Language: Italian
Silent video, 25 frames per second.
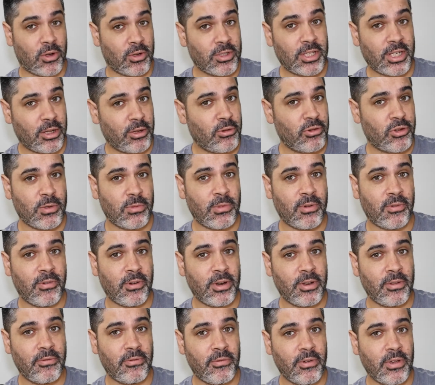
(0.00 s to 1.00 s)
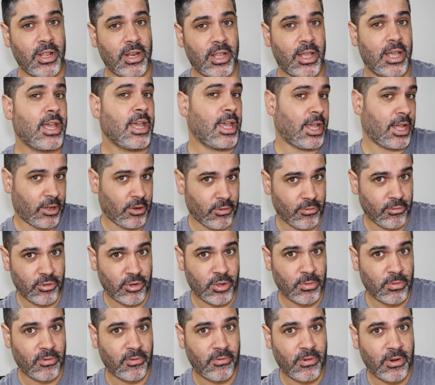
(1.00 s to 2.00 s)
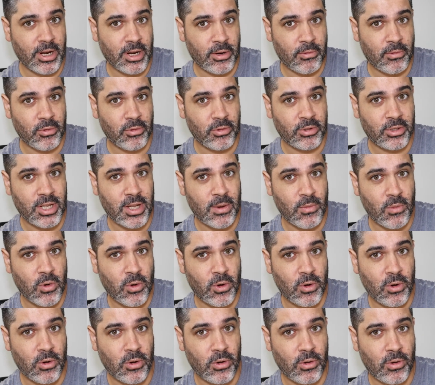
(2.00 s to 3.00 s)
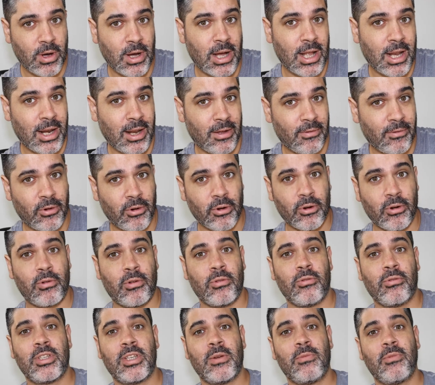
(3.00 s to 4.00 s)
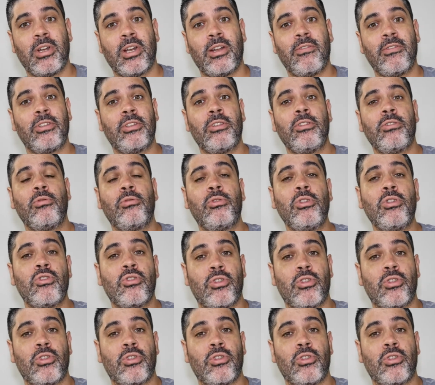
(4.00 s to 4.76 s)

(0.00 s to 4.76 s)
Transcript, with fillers: cosa che riusciamo a fare in ferie e che non riusciamo a fare quando siamo al lavoro, quando siamo nella vita di tutti i